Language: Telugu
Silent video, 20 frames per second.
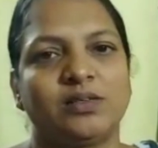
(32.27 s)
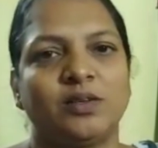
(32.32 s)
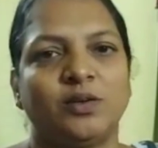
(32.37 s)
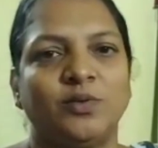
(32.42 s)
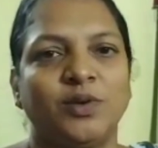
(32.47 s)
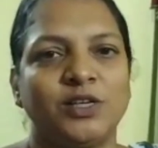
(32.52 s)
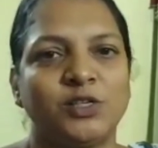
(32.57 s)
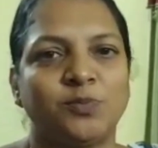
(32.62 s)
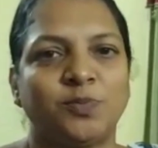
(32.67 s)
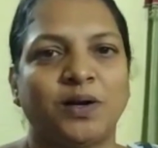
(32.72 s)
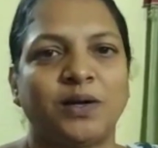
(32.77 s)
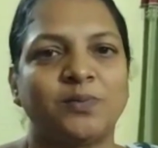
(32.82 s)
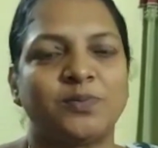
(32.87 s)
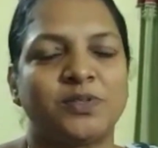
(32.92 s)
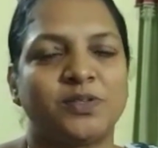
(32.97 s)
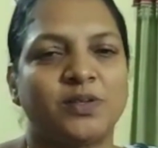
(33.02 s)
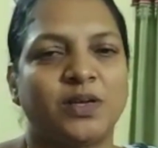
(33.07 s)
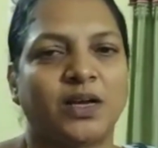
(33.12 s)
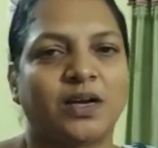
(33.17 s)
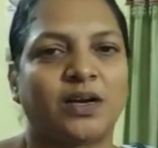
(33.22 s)
సీవేజ్ పైప్స్
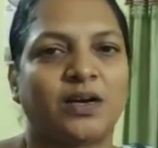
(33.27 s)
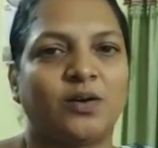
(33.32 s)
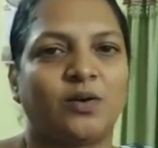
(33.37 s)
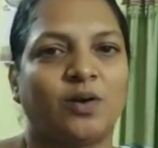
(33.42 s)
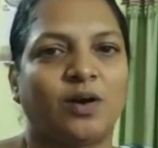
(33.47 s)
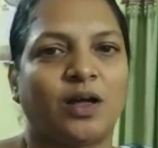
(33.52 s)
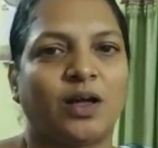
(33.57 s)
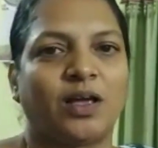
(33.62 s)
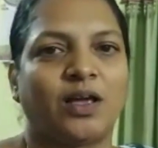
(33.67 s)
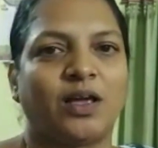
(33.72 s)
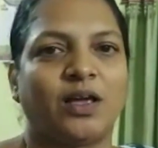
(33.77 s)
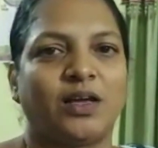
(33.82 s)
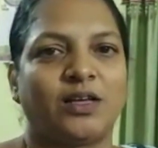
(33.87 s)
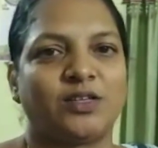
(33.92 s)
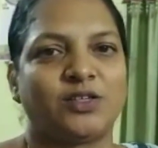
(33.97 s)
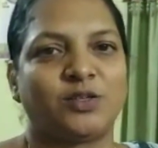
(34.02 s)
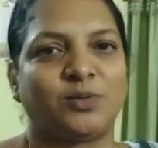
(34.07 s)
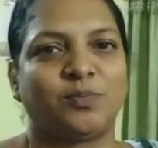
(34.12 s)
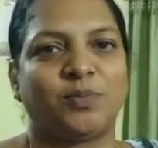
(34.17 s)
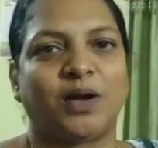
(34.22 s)
ఎక్కడున్నాయి అని
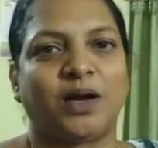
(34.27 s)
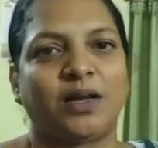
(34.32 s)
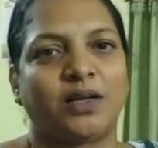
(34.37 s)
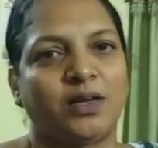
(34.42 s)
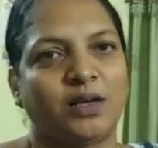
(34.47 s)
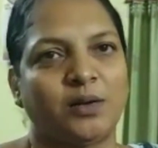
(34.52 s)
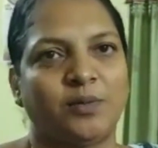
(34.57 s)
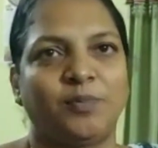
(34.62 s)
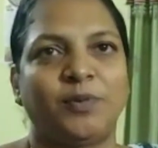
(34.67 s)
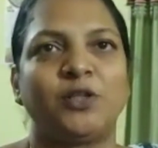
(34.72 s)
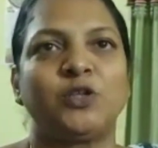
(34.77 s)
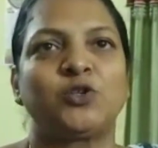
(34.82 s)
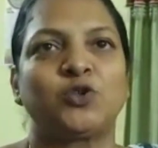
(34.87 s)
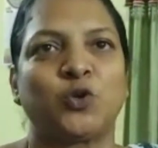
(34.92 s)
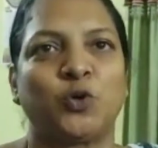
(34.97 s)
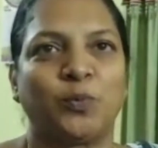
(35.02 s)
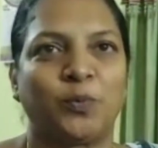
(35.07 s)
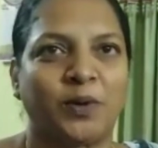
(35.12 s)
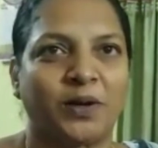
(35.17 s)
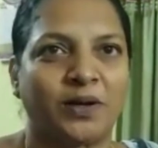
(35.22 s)
చెప్పి అడిగి
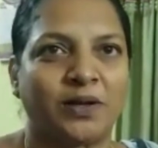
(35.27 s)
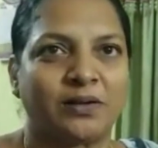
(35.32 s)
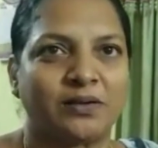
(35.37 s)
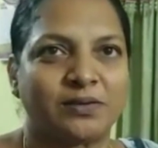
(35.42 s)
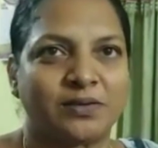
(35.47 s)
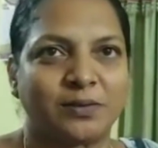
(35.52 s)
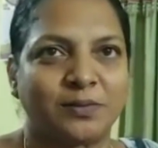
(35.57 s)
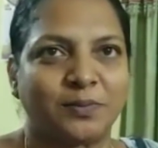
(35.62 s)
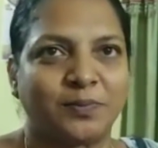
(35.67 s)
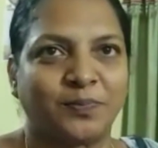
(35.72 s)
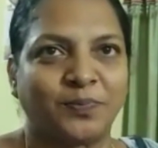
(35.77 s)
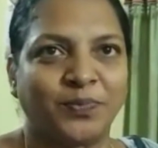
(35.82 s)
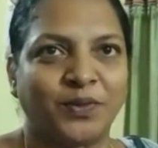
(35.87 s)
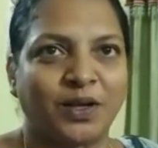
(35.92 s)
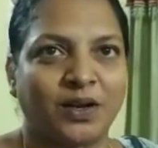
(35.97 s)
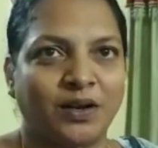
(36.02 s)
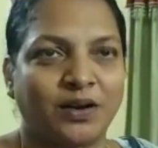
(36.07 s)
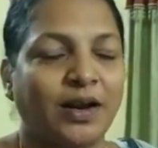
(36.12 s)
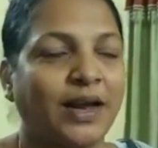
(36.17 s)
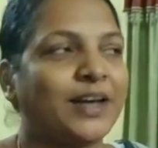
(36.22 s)
పిలుచుకొని పోయినా
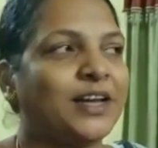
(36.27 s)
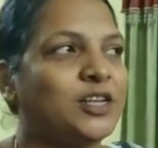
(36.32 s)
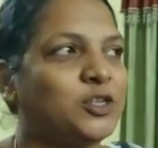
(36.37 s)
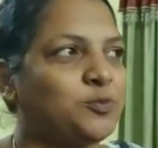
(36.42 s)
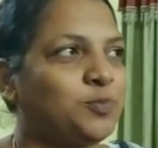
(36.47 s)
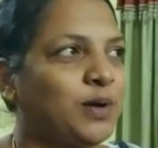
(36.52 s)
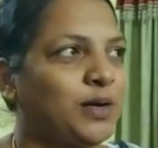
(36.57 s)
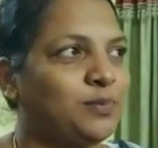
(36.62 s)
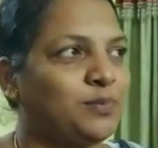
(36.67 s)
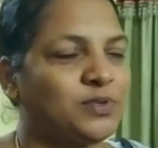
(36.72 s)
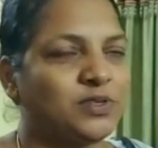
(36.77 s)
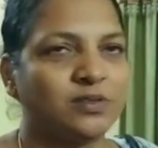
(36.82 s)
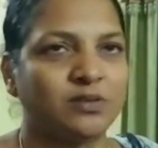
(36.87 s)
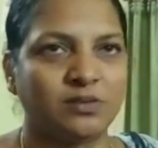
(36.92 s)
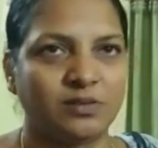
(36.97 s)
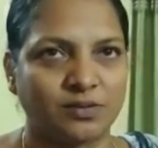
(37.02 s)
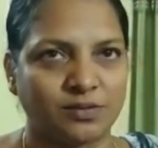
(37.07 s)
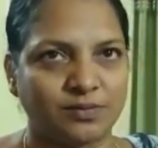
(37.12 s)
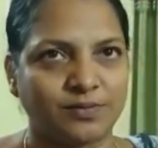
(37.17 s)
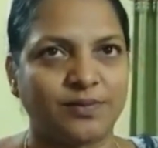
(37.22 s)
డ్రైనేజ్ పైప్స్
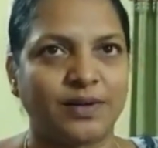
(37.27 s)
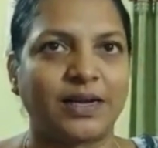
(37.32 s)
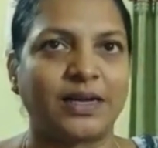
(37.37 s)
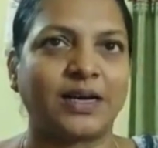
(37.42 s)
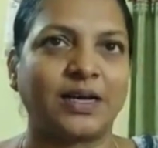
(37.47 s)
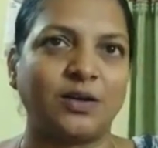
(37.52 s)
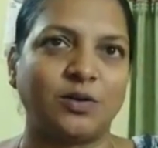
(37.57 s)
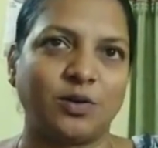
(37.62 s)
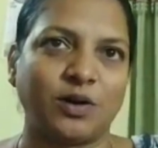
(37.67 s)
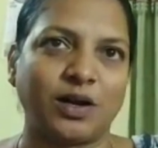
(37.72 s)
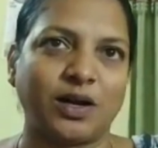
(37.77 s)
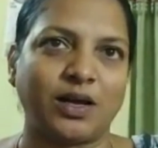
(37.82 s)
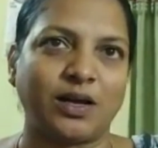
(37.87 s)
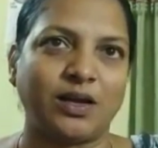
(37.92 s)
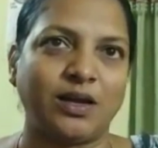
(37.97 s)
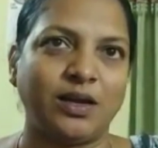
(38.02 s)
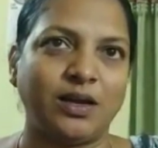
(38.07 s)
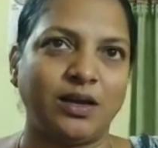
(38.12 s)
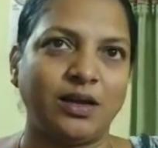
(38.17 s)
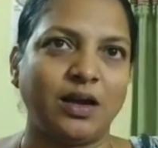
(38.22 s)
వెనకలు ఉన్నాయి
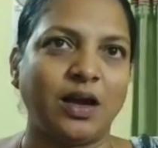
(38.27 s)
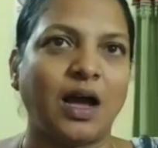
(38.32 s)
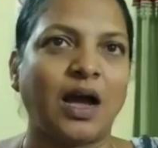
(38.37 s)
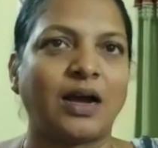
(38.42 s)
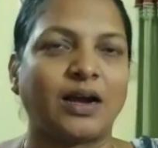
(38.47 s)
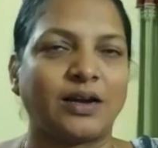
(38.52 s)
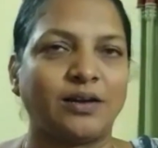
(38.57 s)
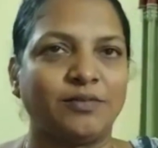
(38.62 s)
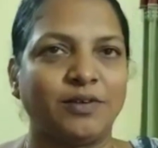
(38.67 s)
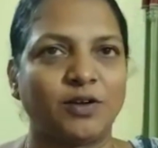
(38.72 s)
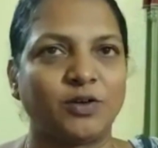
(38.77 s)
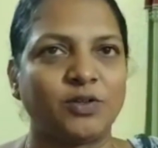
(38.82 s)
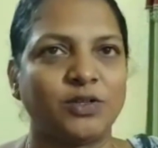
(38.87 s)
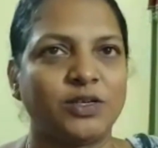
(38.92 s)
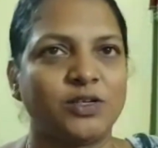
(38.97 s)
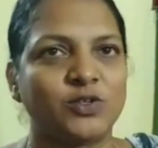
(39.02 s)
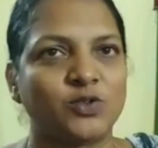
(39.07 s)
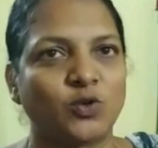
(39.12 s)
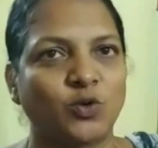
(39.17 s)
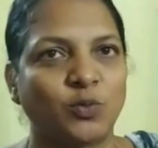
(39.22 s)
అక్కడి వరకు
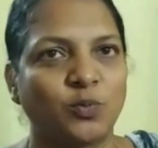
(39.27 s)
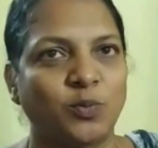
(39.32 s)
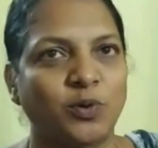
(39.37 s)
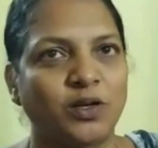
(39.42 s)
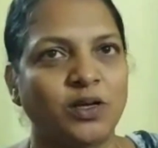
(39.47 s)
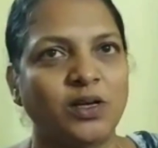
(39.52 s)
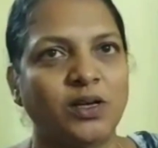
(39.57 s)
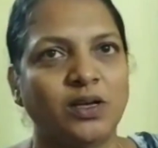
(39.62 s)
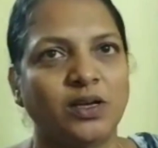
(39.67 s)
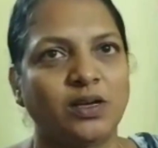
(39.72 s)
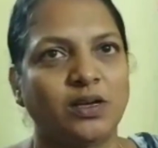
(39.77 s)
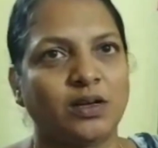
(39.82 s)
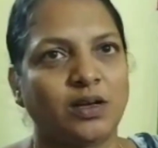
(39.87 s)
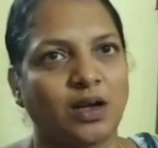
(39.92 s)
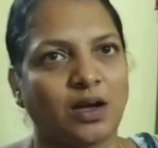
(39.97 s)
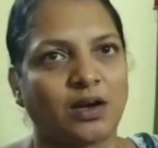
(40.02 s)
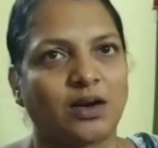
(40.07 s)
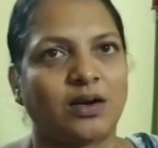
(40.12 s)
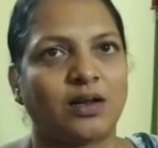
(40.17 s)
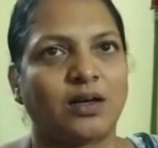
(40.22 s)
తీసుకొని పోయి
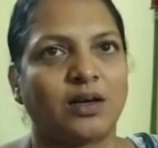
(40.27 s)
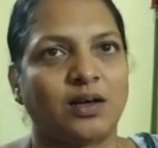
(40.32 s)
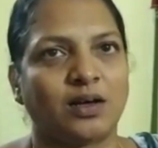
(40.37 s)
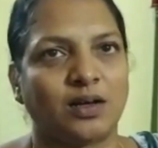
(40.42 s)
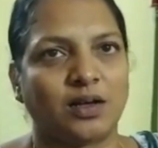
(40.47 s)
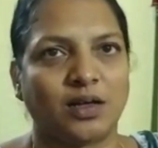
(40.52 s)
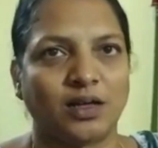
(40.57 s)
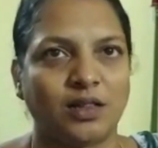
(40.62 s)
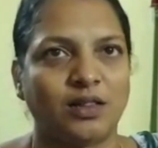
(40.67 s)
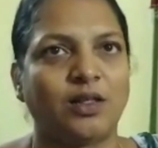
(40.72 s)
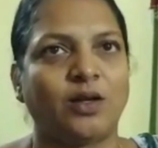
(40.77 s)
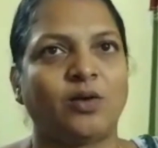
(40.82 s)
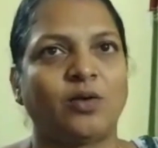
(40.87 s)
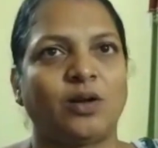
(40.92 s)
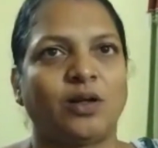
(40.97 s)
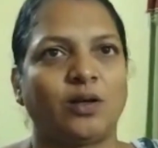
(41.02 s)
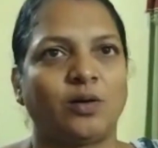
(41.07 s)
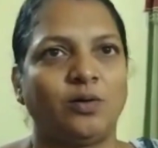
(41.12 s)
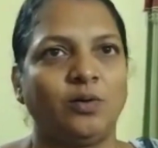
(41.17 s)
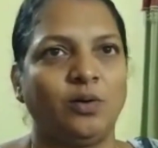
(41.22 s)
అక్కడ
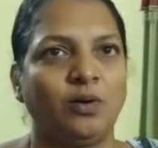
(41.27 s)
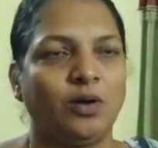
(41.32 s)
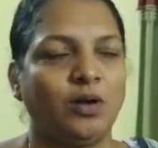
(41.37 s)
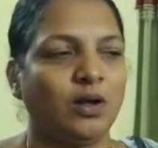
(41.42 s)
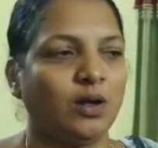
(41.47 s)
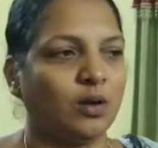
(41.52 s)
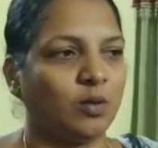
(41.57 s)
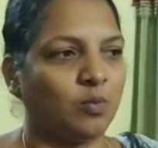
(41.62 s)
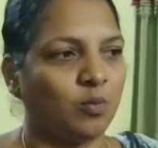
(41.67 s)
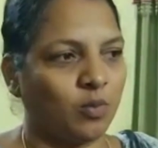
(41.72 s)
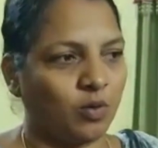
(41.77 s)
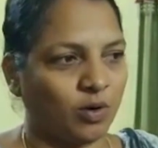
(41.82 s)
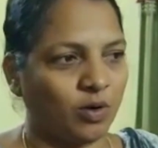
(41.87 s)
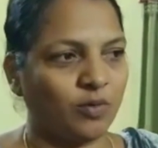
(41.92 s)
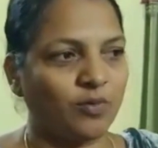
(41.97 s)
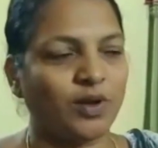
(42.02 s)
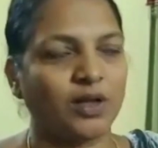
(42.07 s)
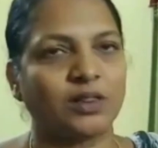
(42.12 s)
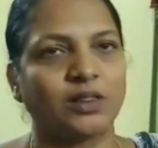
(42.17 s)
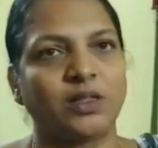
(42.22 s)
ఇద్దరున్నారు మూడో
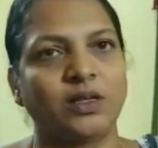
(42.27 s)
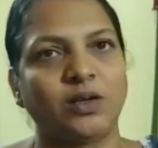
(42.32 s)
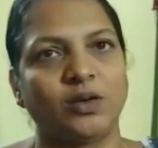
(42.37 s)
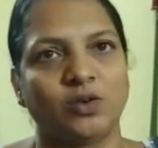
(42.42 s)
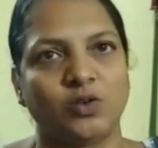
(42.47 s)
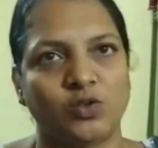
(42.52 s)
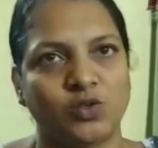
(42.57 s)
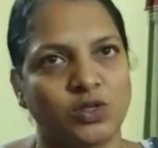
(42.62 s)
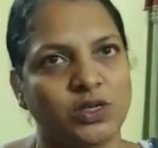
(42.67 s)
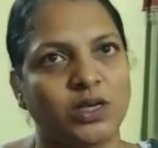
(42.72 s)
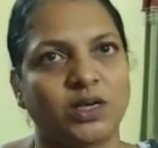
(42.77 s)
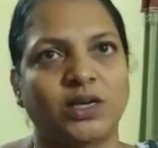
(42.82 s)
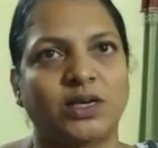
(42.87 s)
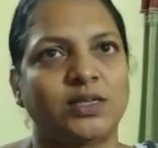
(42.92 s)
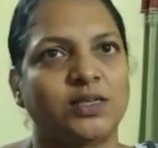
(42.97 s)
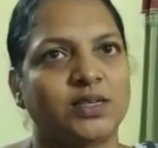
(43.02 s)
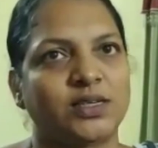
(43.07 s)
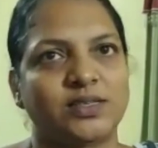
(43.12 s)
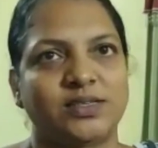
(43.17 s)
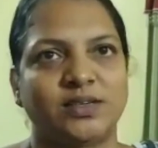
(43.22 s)
వ్యక్తి వచ్చి ఇక్కడ
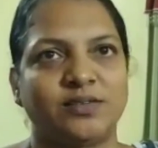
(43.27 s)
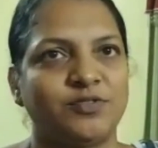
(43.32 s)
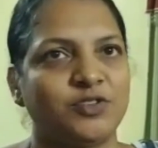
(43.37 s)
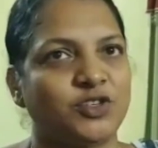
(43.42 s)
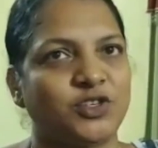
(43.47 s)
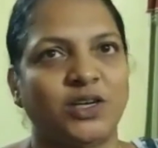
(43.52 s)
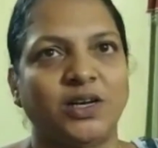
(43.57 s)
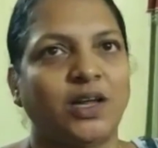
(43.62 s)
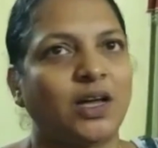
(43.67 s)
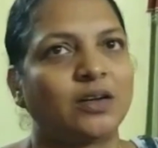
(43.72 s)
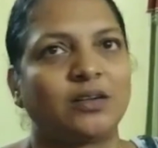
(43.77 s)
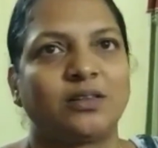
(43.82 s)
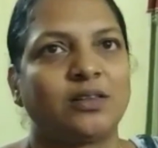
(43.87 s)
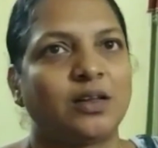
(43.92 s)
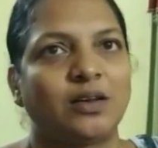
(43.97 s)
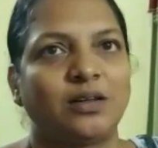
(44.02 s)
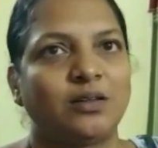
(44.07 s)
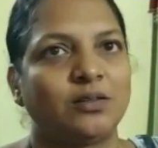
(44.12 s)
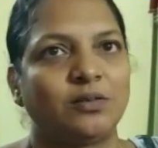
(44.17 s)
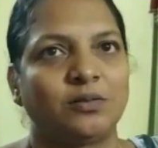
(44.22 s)
చేసిన విషయం నాకు
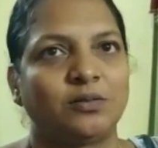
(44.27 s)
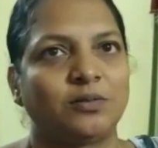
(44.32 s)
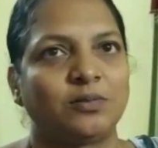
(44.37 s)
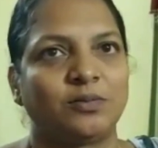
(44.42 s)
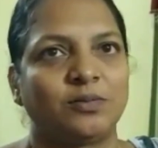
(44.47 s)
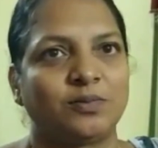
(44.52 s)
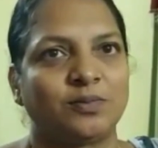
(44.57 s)
తెలీదు